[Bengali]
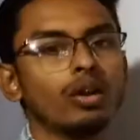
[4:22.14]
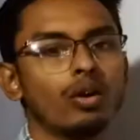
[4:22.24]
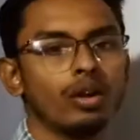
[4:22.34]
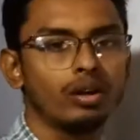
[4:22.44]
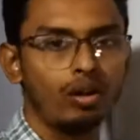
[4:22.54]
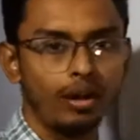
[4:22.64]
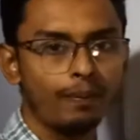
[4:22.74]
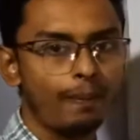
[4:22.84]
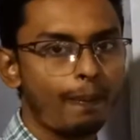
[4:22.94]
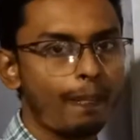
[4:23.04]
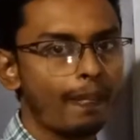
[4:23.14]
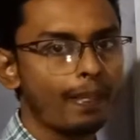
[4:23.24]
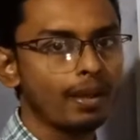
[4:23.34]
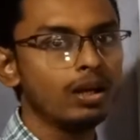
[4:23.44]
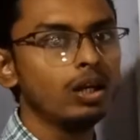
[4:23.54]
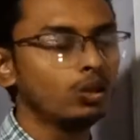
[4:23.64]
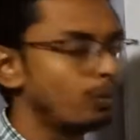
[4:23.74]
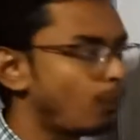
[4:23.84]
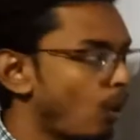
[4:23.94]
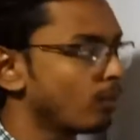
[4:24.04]
এক ধরনের কণা তো
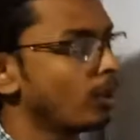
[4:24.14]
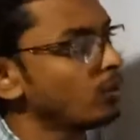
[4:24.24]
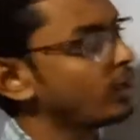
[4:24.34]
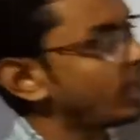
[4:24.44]
পরমাণুর